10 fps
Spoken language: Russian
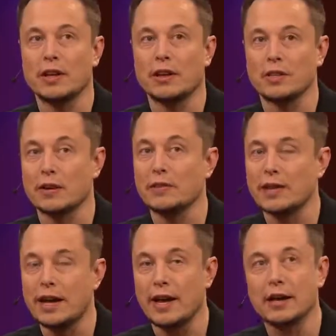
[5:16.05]

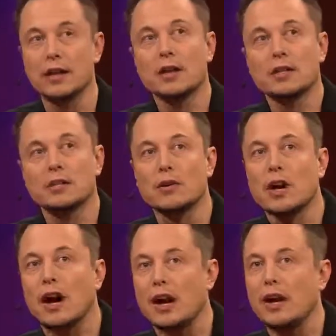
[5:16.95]
Поэтому я
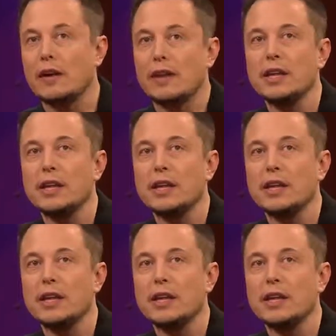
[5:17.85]
вижу ряд